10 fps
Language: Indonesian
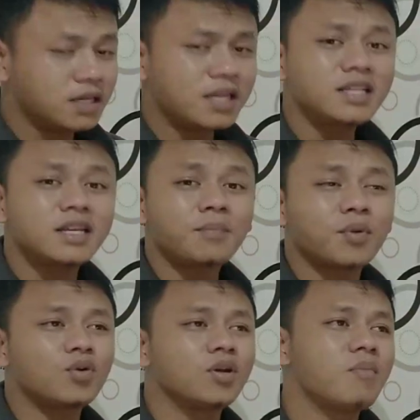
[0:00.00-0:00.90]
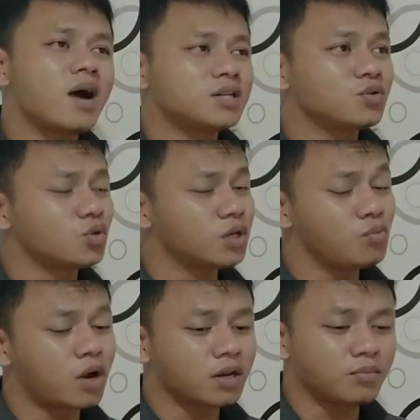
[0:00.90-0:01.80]
jadi yang tidak perlu dibahas untuk
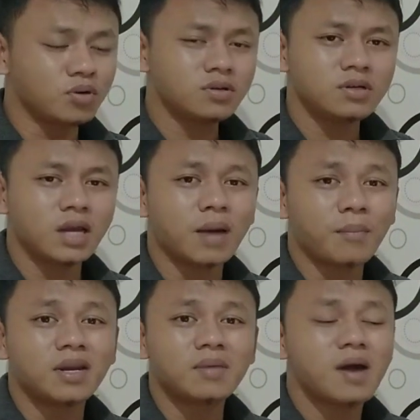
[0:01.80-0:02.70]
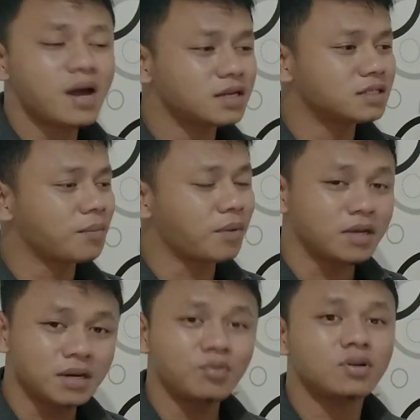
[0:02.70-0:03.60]
dibuat ribut yang ngapain dibahas ngapain
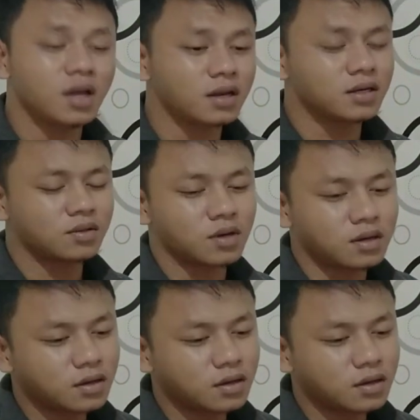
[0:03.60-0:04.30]
diributkan gitu kan